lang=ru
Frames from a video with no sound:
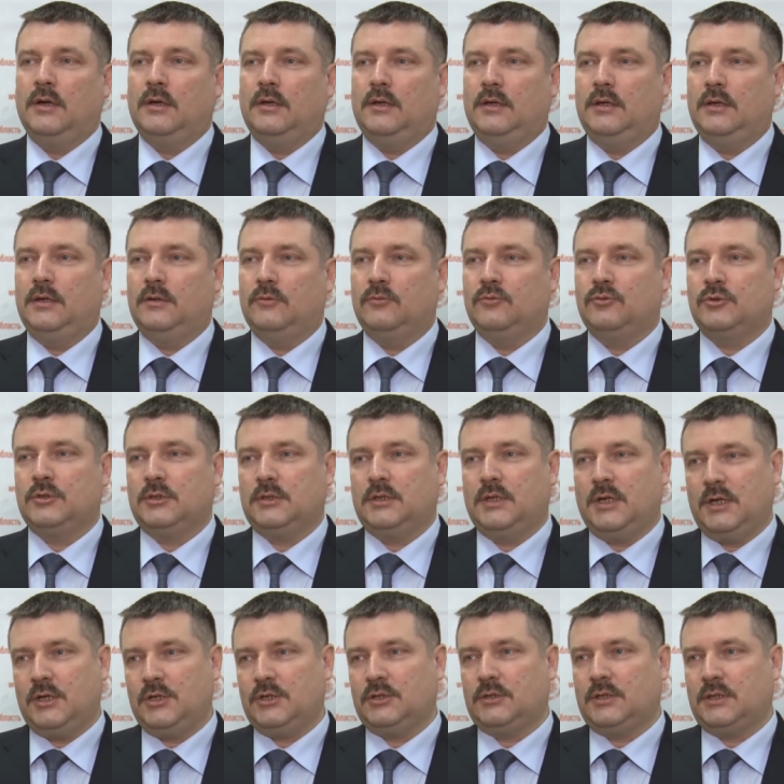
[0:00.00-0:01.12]
и уже
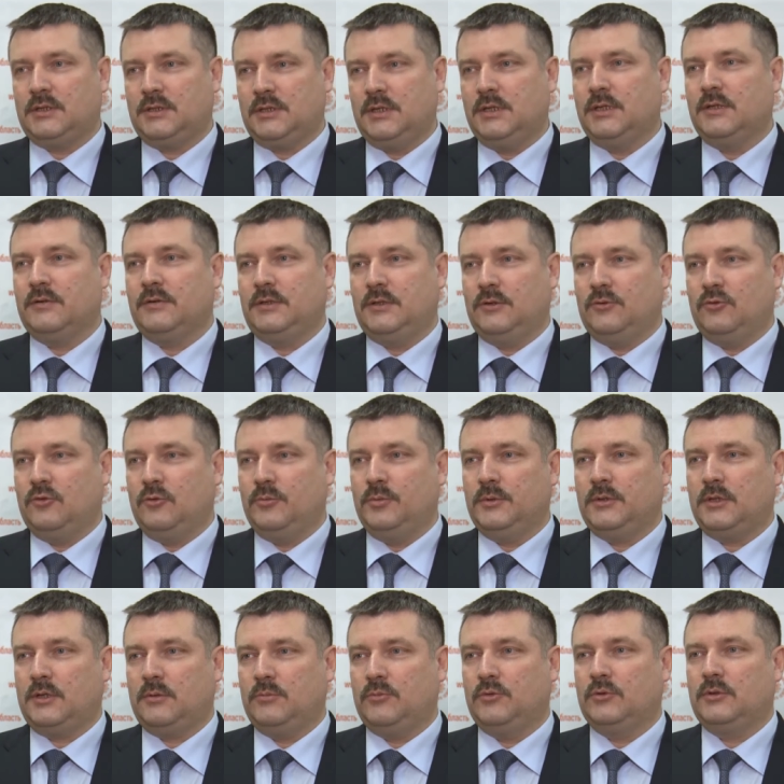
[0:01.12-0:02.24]
дальше транслировать их
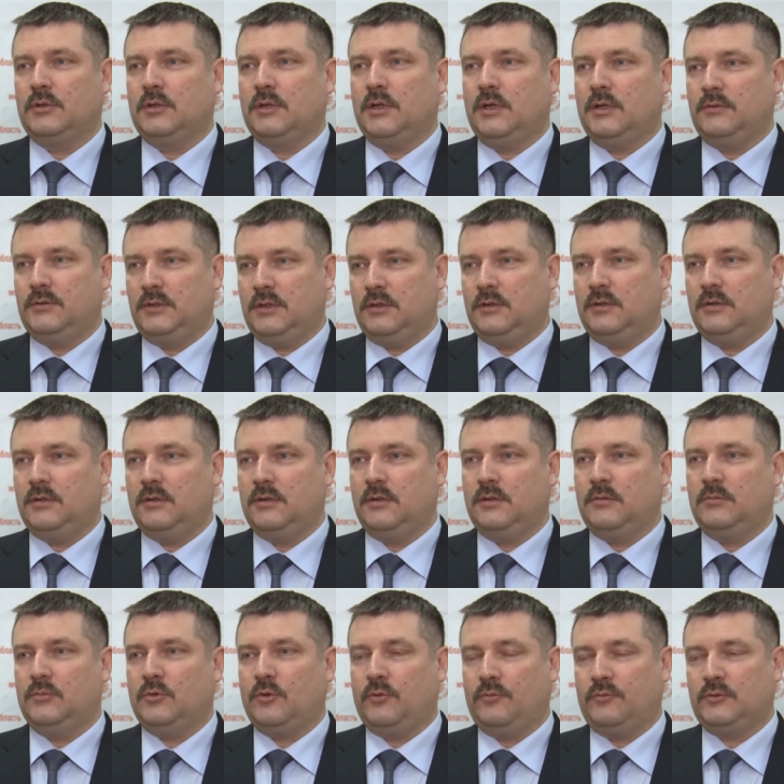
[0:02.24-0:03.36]
опыт работы для всех
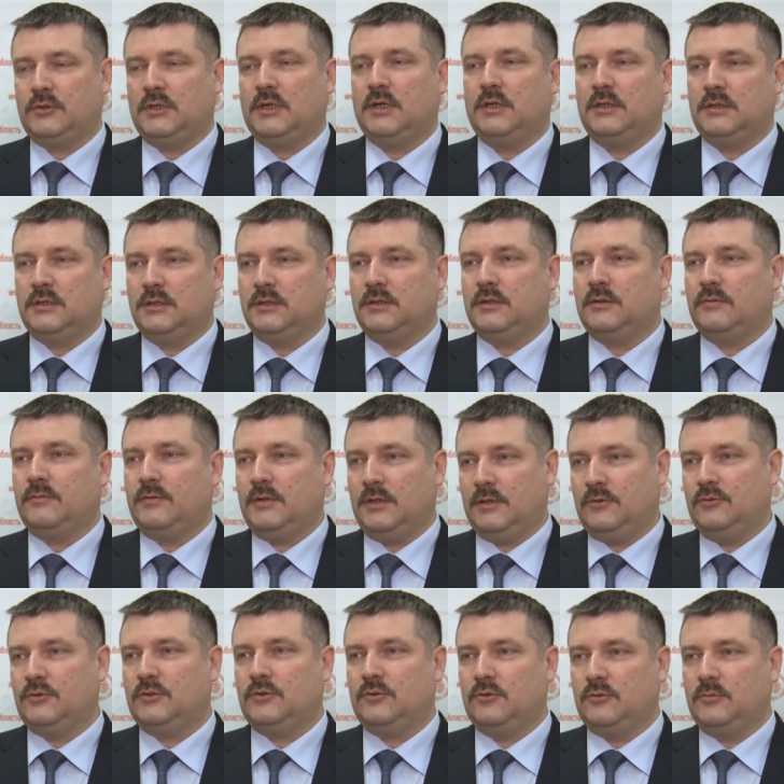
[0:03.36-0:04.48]
многофункциональных центров
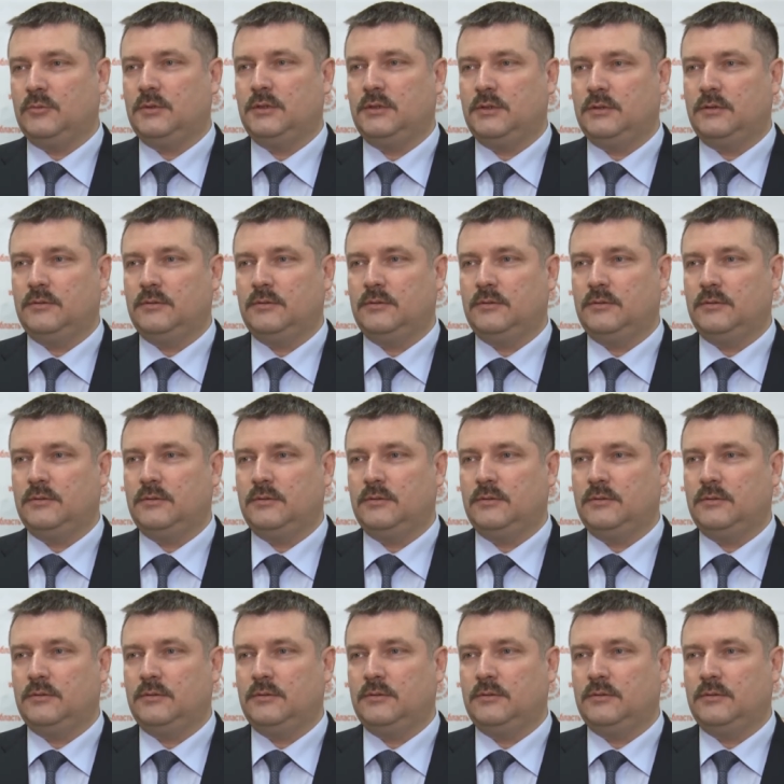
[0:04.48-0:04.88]
Вологодской области.